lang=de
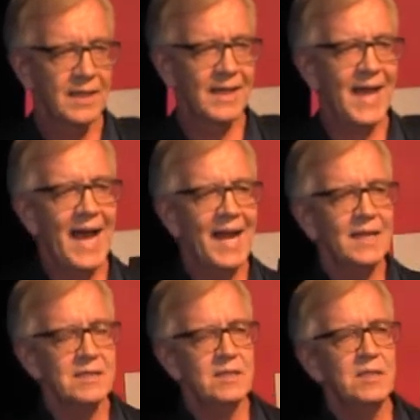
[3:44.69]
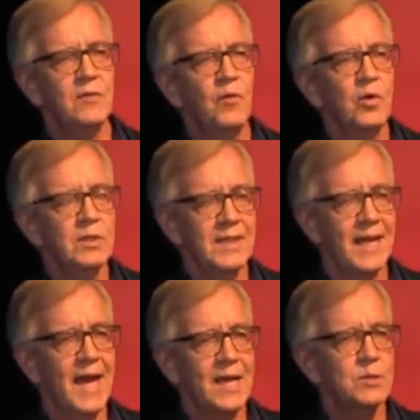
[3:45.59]
real hat sich die Quote
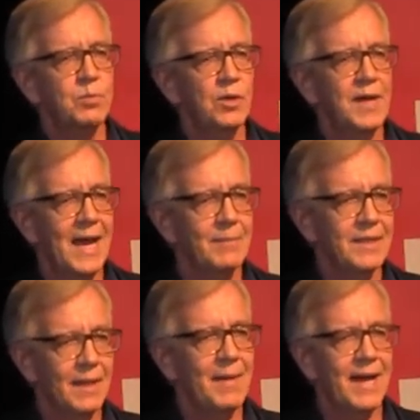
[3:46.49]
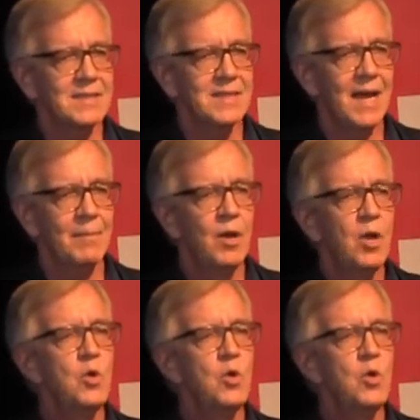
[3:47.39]
der Inanspruchnahme der Maßnahmen